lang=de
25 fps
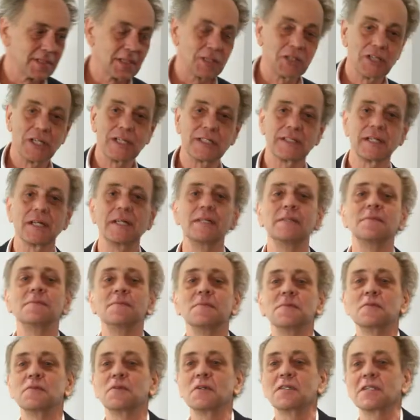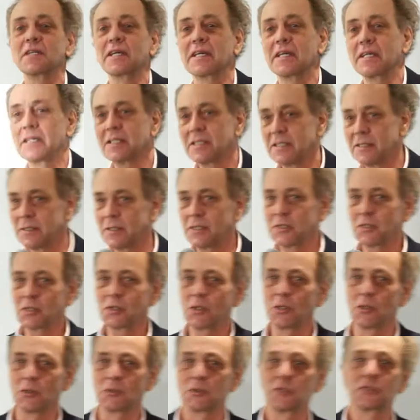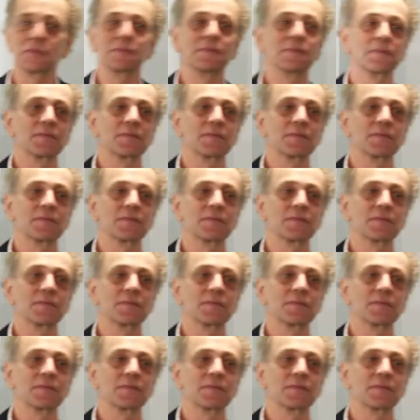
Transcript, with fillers: Das Schicksal von Regeln ist Code.